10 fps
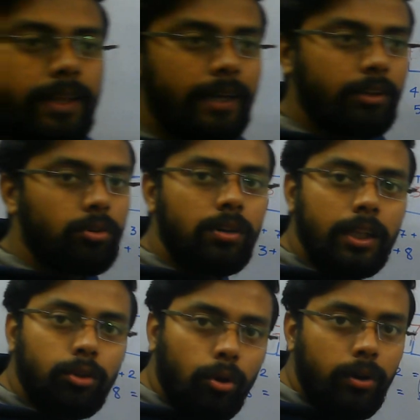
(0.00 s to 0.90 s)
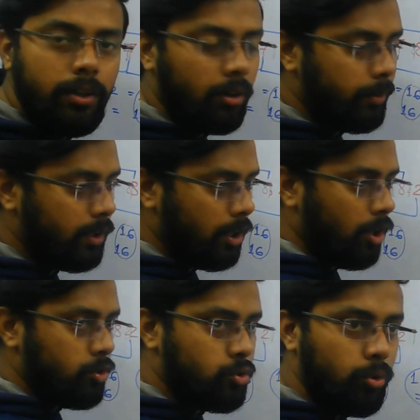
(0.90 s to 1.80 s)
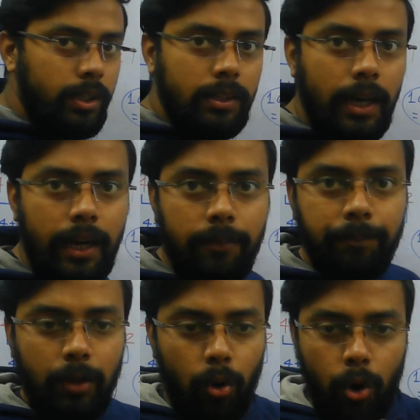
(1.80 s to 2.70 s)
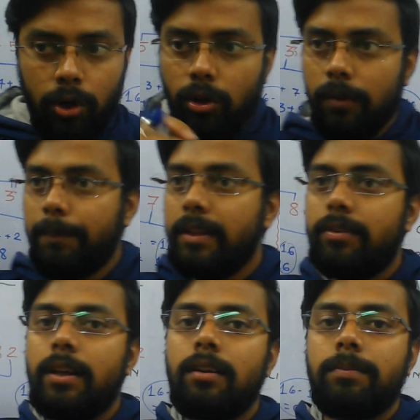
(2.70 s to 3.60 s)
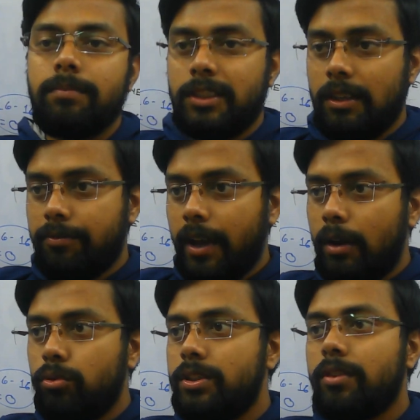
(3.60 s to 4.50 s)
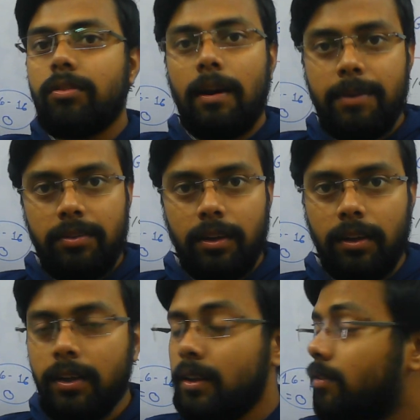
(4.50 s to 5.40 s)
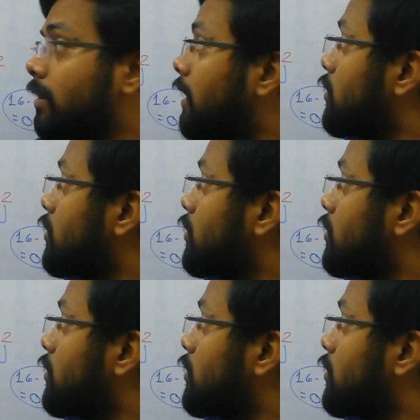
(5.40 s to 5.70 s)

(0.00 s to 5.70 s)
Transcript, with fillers: একটা সংখ্যা তখনই হবে যদি তার অড অড প্লেসের যে ভ্যালুর যে সামেশন সেটা